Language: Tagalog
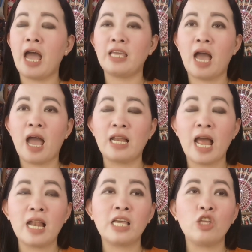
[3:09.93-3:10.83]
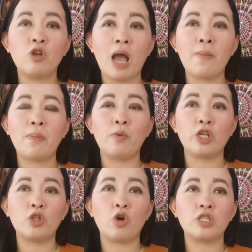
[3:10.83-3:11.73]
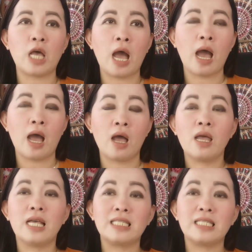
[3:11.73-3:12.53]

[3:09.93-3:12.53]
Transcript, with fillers: ay uh, ilalagay nyo lamang po ito sa,